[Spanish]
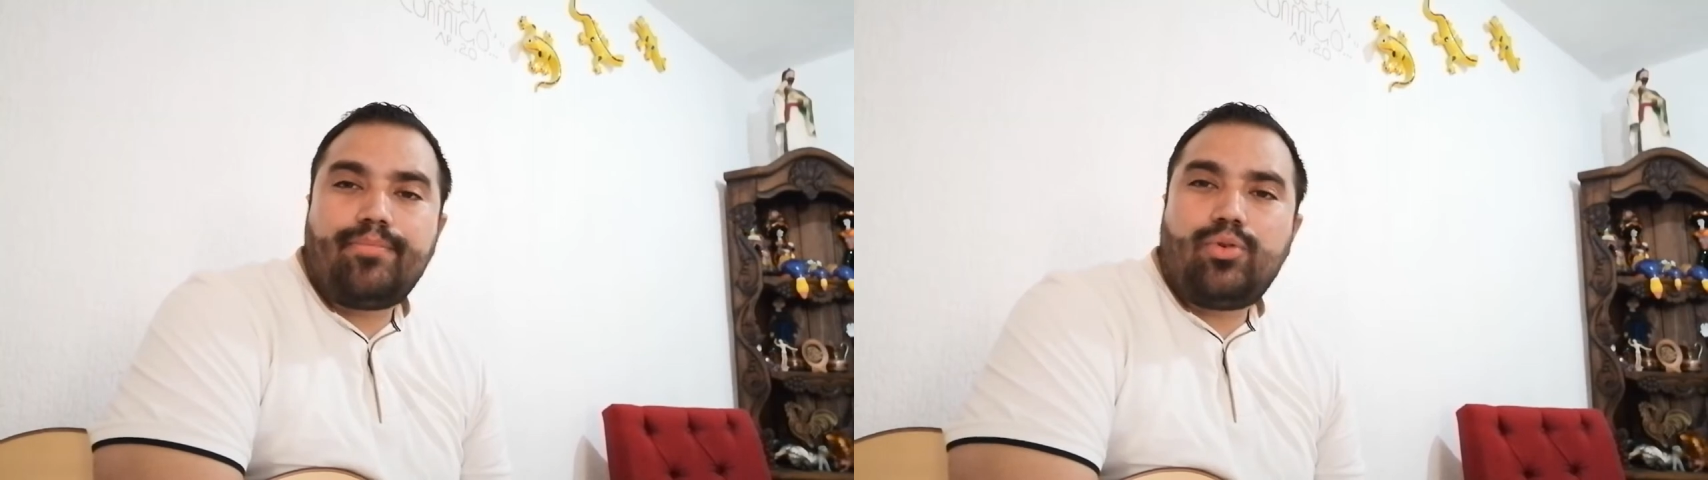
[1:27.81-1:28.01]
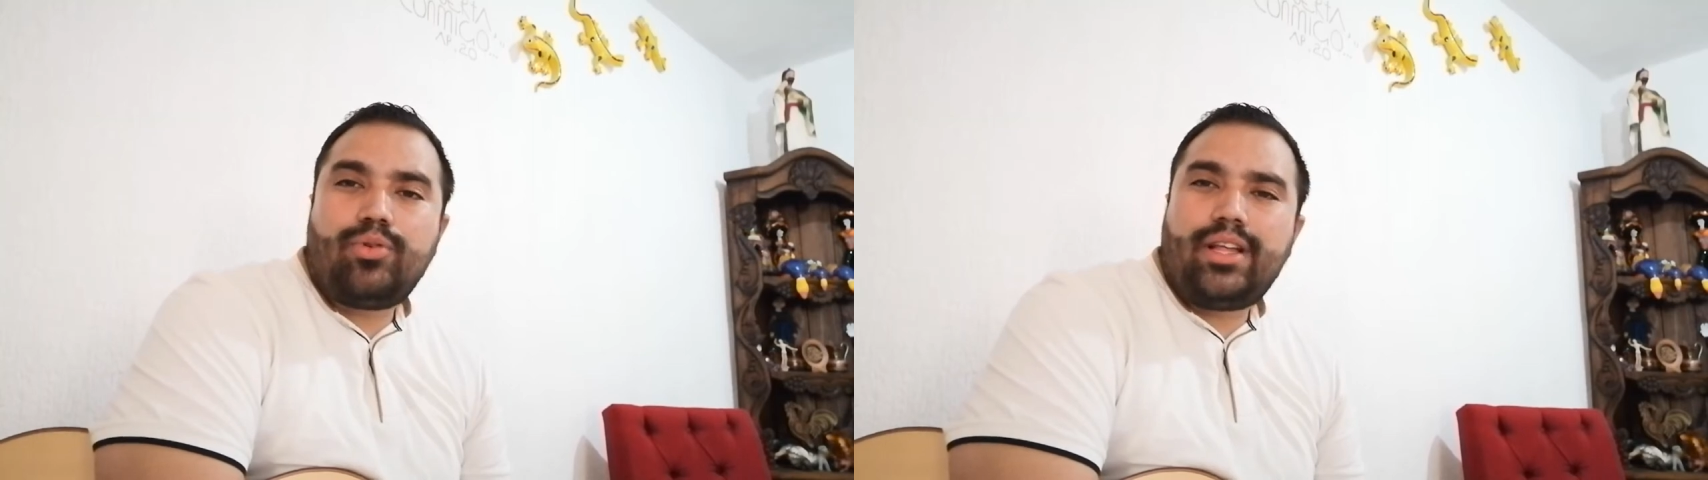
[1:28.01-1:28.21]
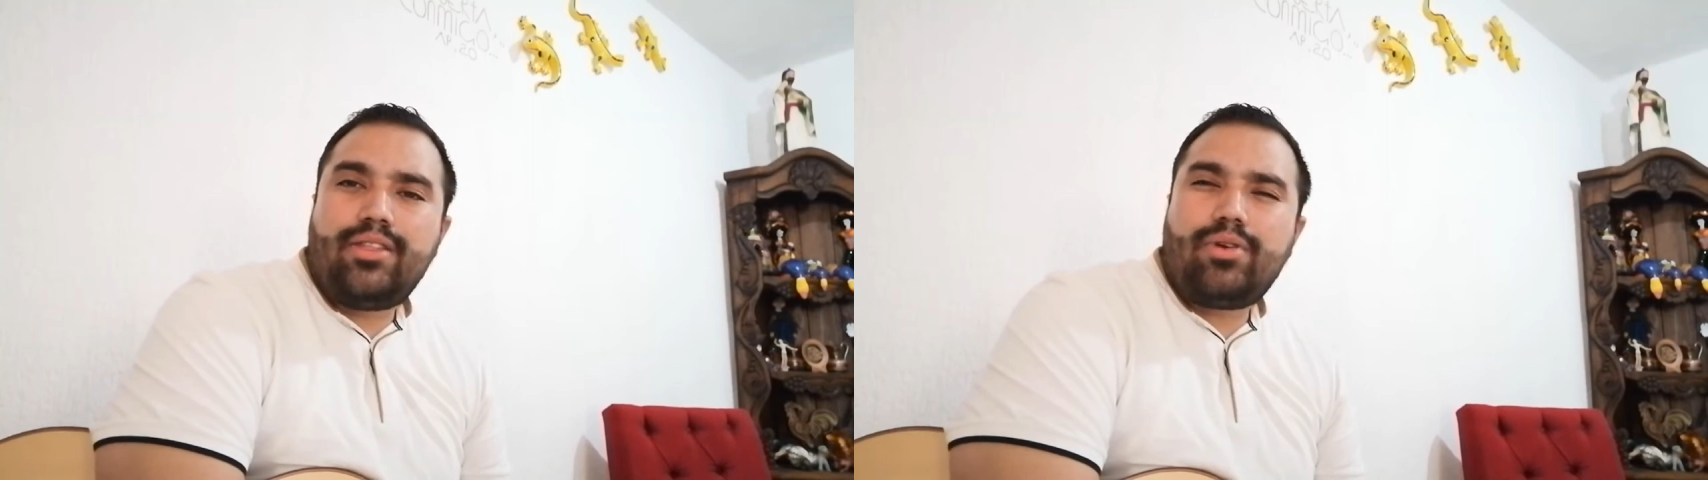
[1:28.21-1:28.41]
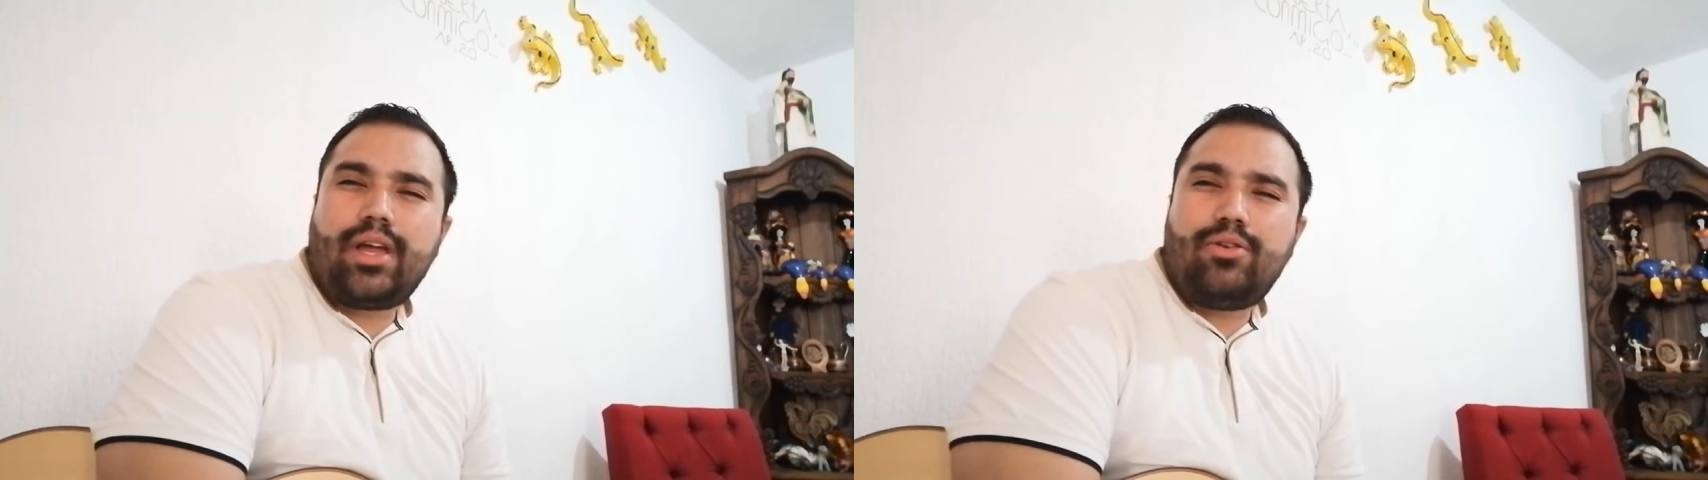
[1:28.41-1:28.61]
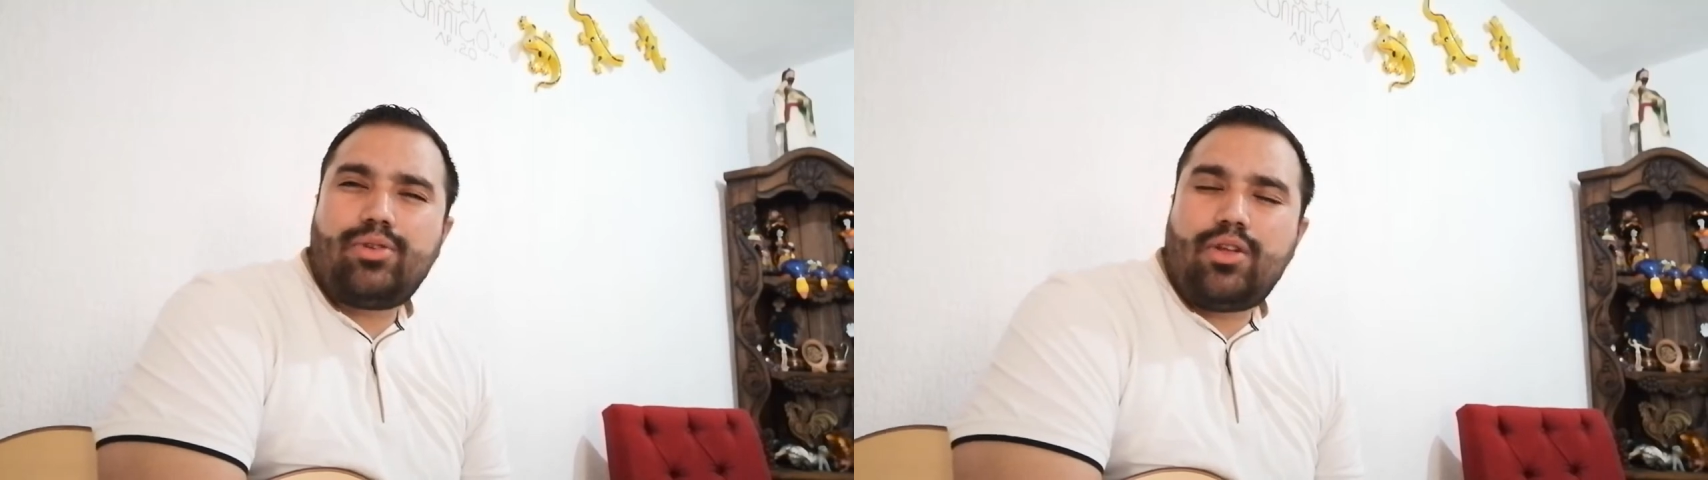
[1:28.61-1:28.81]
Por lo tanto,
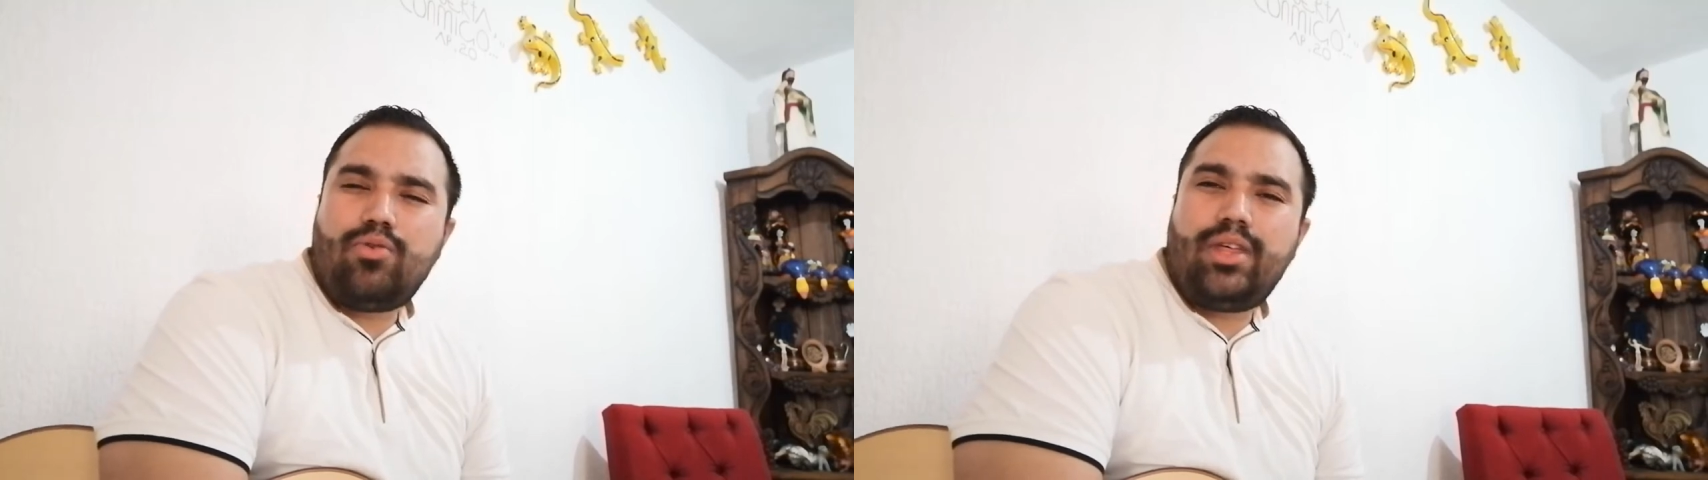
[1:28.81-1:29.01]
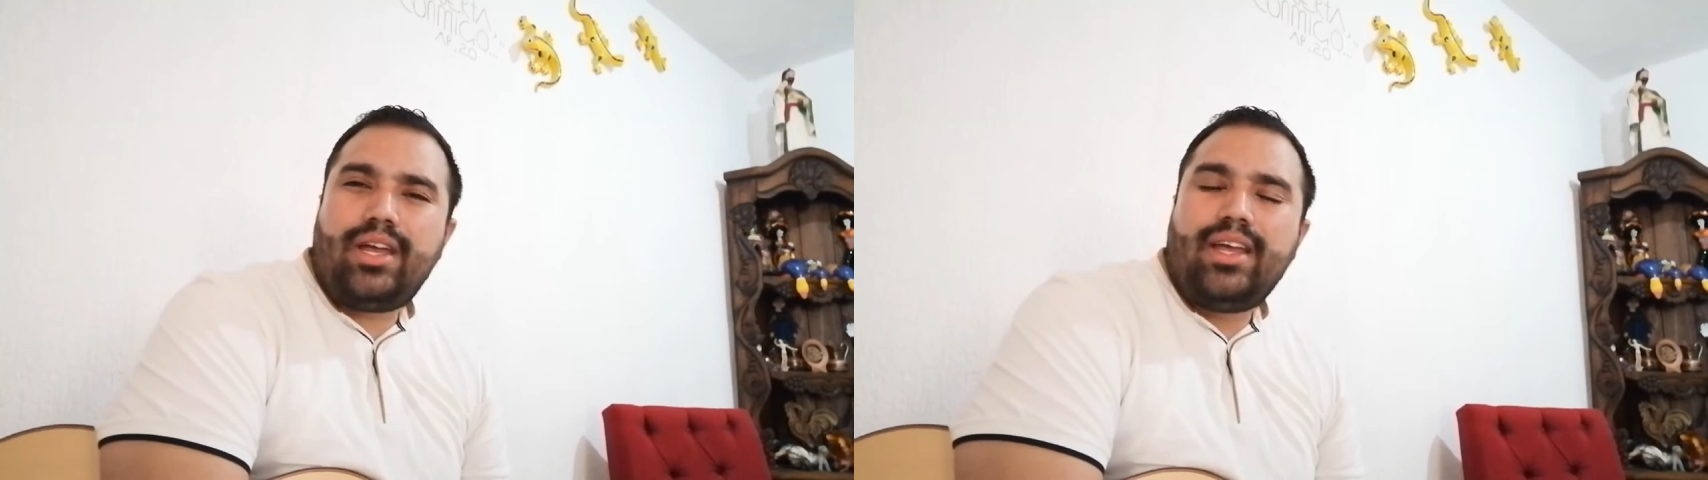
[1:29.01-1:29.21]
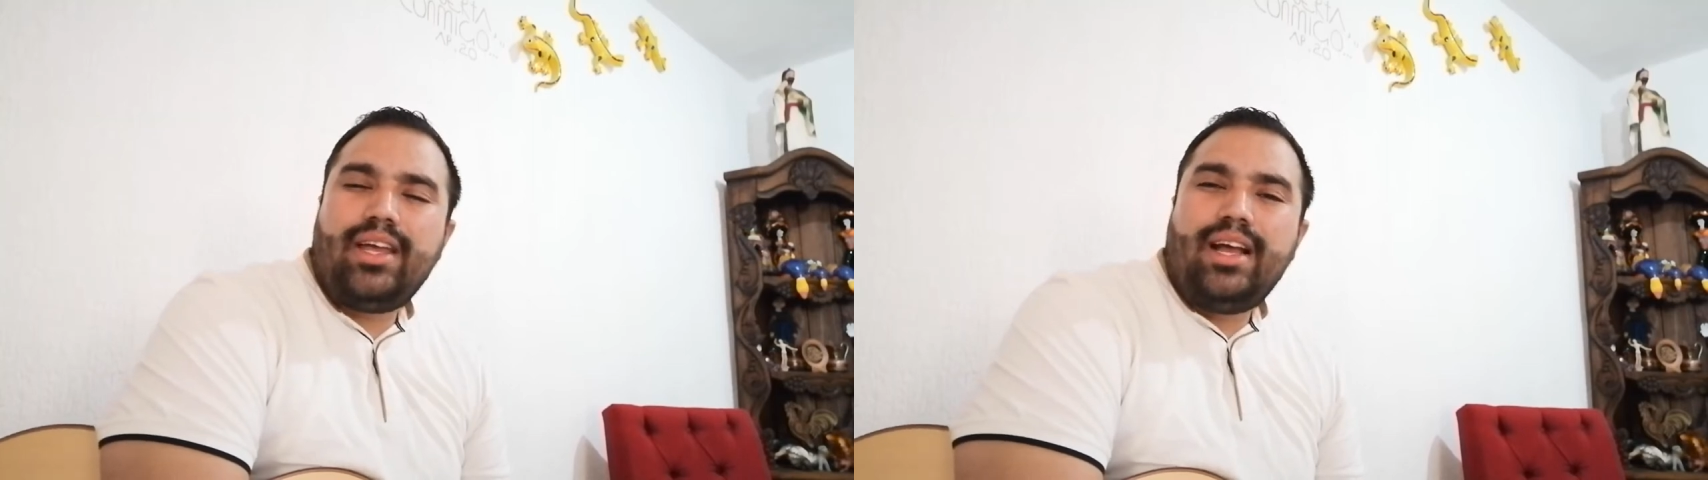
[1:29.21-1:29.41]
que nos ayude